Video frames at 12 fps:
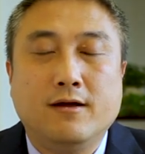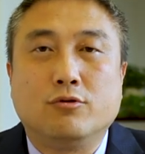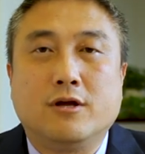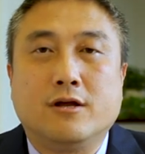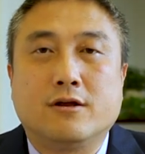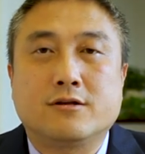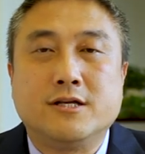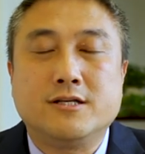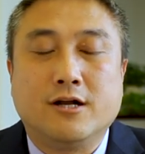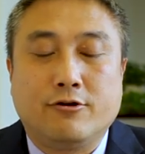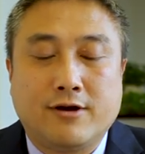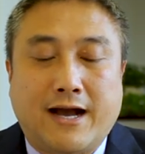对申
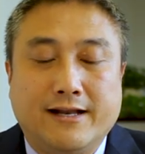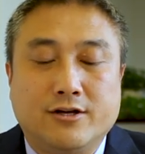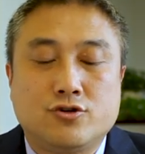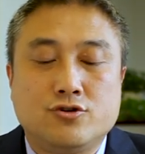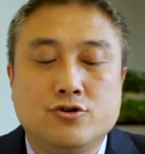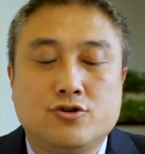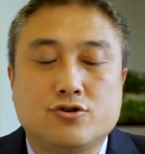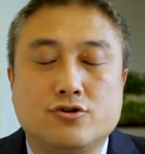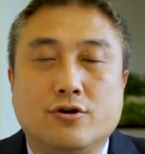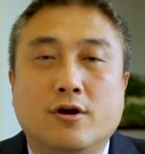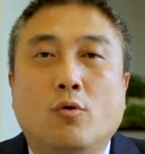请绿卡的支持，